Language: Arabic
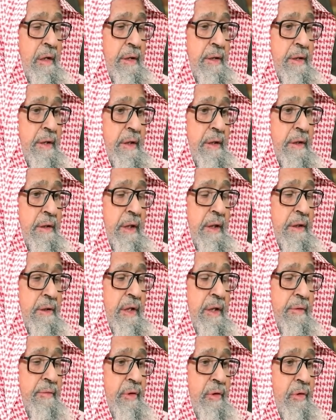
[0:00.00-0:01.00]
أن
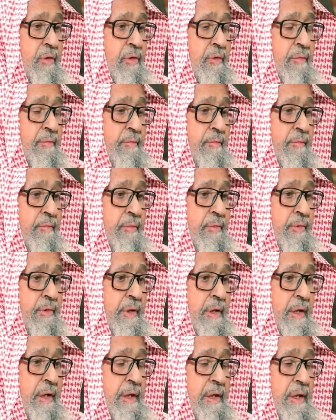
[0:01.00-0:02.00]
يعتبرهم
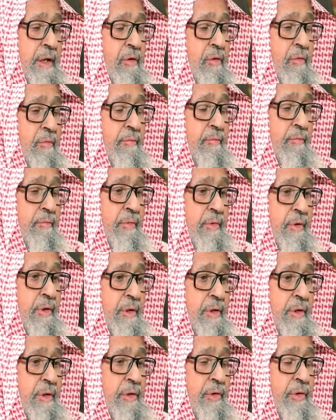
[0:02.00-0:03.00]
أنهم
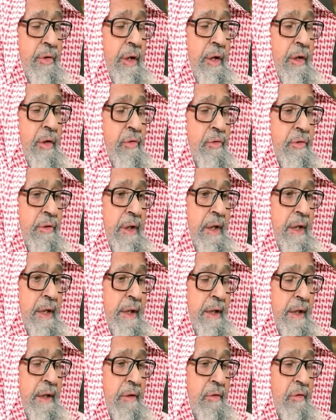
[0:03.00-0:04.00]
ضلوا
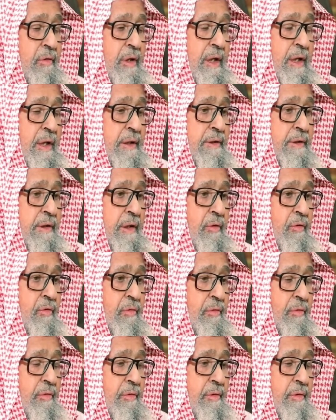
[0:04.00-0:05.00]
الطريق
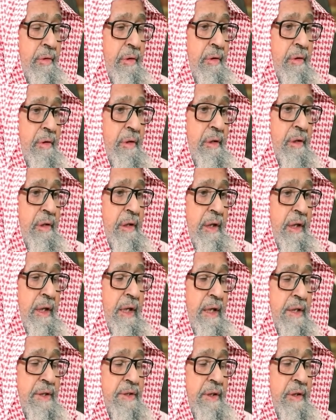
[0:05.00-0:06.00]
وأخطأوا
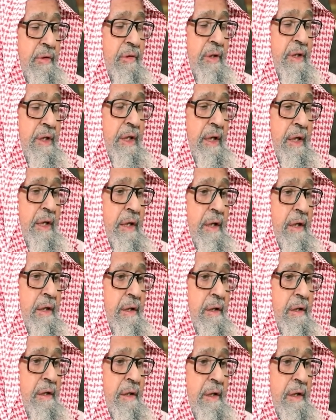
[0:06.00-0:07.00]
حاشا وكلا
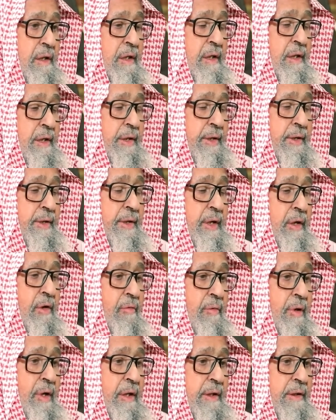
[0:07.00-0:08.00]

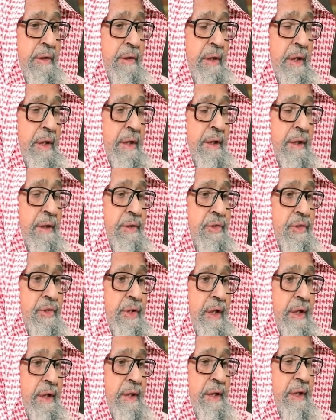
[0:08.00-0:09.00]
إنهم على الطريق
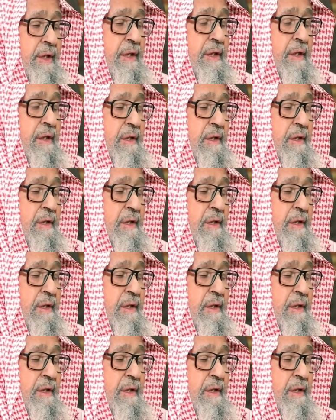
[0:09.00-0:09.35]
الصحيح